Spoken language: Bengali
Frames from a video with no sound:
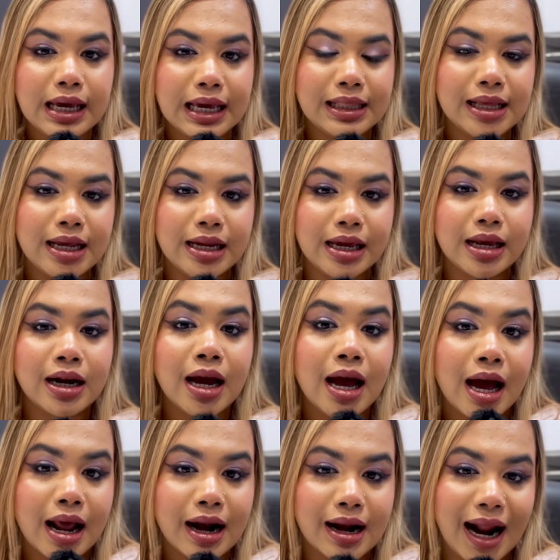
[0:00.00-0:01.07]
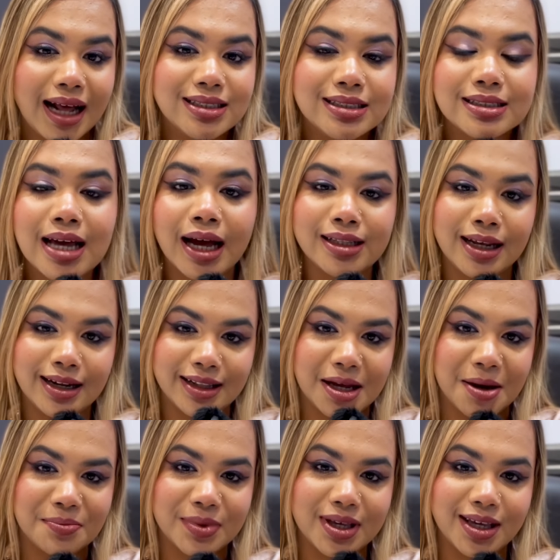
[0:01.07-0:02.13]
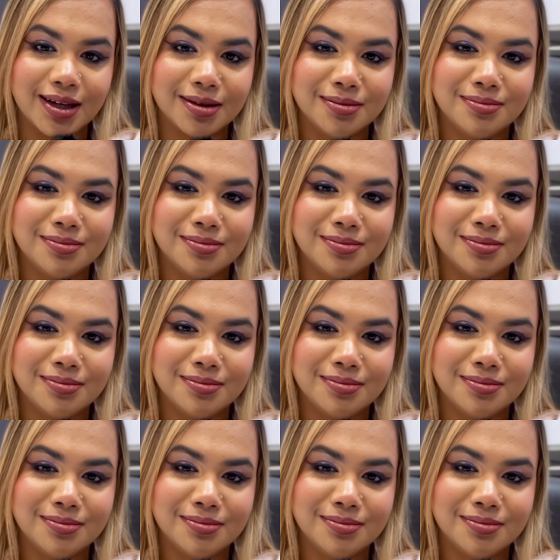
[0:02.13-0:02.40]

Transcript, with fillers: ইতালির রাজধানীর নাম কি